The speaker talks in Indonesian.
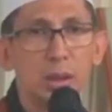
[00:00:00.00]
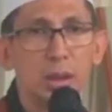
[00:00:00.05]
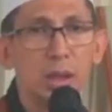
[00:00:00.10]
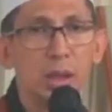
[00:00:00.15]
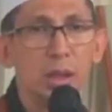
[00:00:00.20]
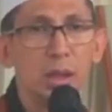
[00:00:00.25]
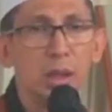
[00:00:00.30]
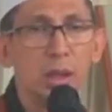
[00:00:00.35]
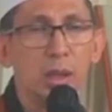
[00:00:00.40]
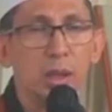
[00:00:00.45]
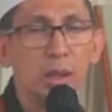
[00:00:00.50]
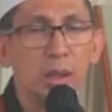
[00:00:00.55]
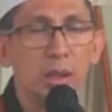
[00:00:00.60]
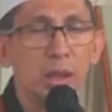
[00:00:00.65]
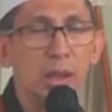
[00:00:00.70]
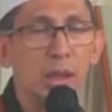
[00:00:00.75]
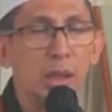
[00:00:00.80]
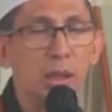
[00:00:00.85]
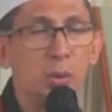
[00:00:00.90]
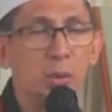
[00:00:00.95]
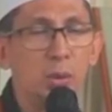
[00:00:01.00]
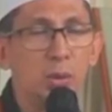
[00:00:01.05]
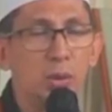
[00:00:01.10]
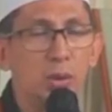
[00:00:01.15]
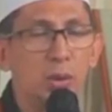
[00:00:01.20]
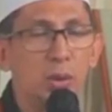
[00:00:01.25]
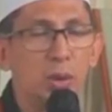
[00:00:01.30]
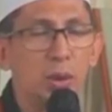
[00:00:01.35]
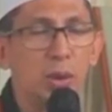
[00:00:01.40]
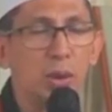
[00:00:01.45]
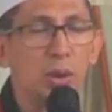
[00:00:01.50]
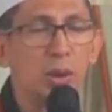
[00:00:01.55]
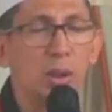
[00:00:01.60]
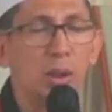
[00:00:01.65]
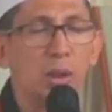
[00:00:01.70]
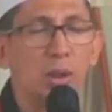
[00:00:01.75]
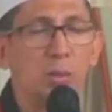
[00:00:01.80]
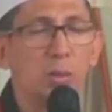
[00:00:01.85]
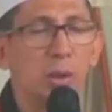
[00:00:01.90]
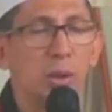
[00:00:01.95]
Allah yarham
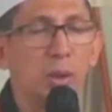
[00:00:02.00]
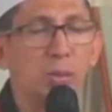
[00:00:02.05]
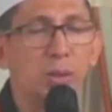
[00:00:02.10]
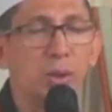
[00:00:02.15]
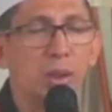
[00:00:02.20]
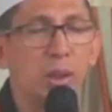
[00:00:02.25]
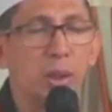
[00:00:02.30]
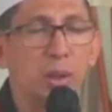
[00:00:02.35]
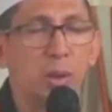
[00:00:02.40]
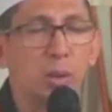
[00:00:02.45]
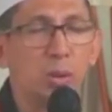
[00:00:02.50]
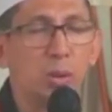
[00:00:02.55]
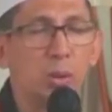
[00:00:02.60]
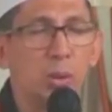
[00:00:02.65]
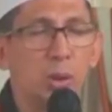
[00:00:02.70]
Allah maghfirlahu